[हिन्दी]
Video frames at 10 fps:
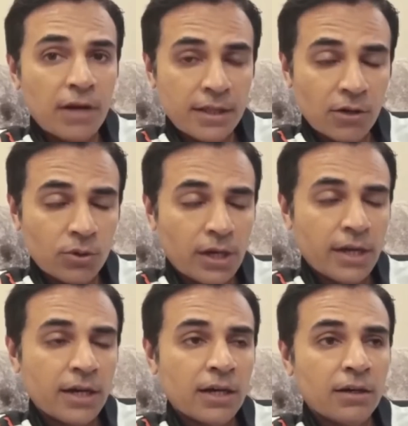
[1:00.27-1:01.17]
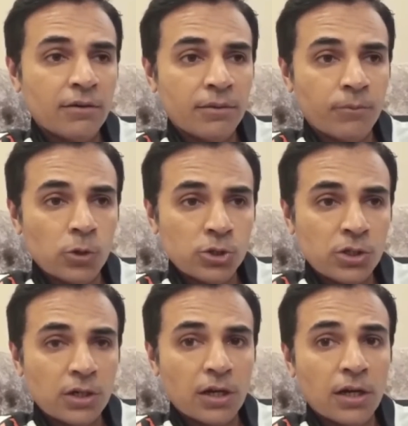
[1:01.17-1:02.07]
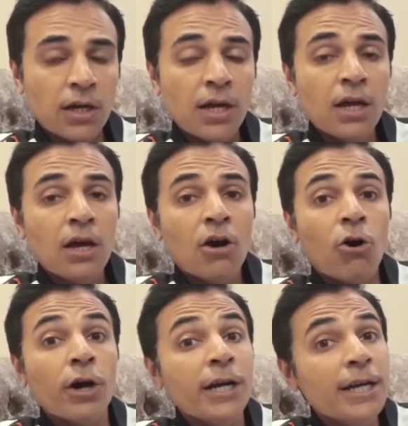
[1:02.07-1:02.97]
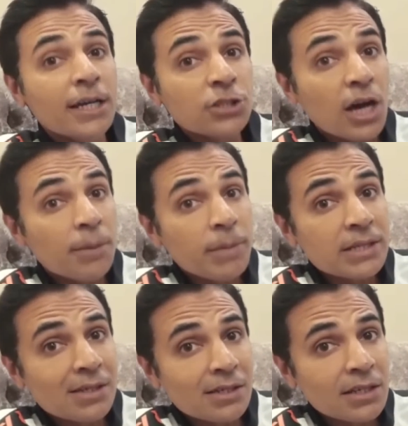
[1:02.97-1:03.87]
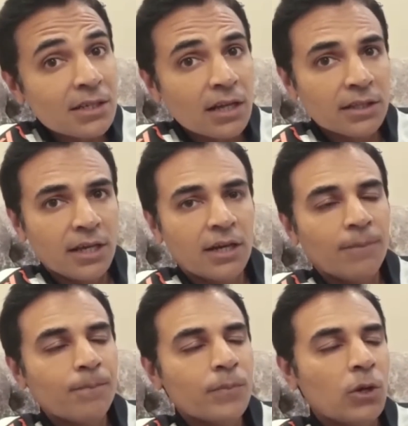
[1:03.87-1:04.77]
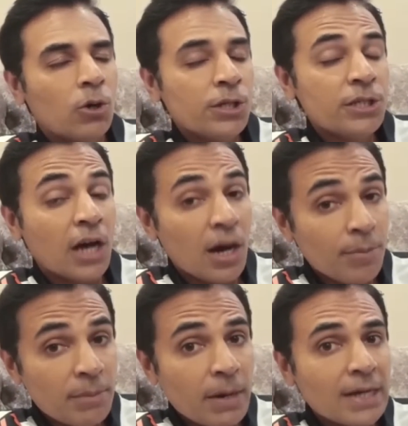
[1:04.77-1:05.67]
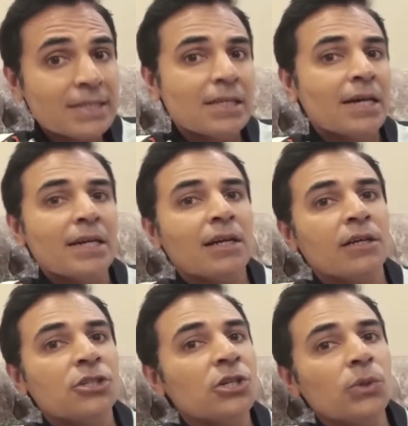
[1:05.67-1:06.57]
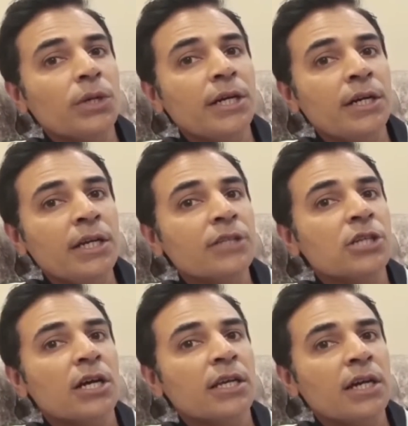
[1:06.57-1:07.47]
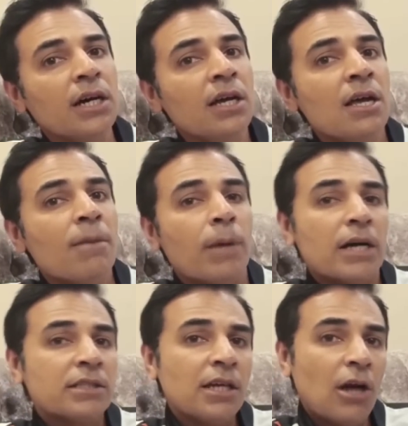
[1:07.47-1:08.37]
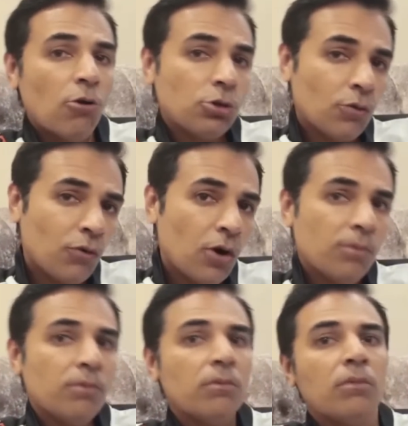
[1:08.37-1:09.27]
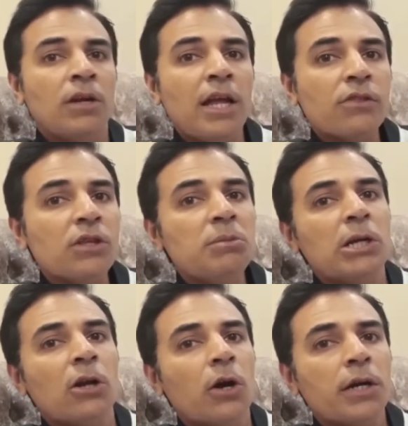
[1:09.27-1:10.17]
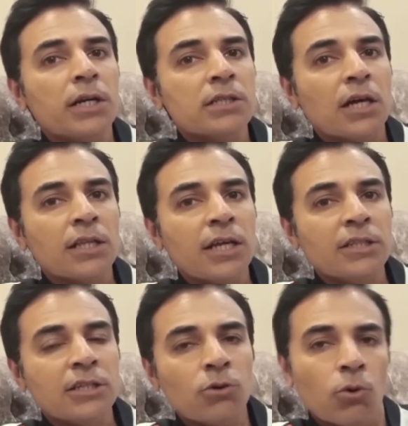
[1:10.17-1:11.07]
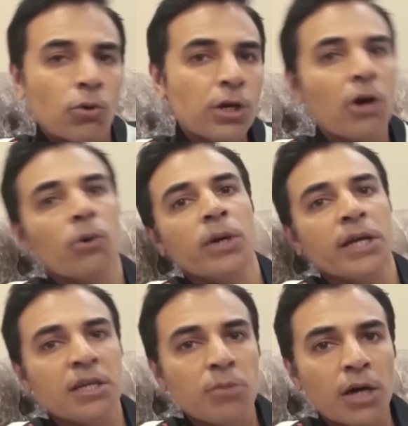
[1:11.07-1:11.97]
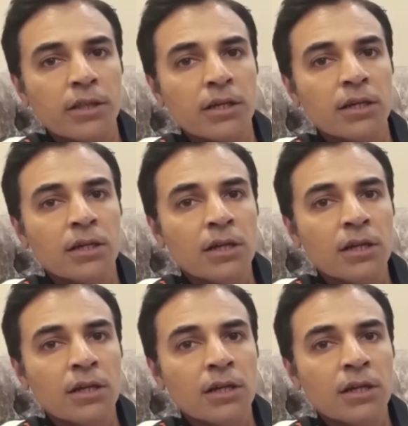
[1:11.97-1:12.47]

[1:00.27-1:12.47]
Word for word: फ़ायदा उठाया मॉइस्चर का और इंडिया चार पेसर्स के साथ गया और यहाँ पे पाकिस्तान ने कंडीशन को रीड नहीं अच्छा किया पाकिस्तान आउट ऑफ फॉर्म लेंथी मिडल ऑर्डर के साथ गया जय हो ना हो एक ही बात है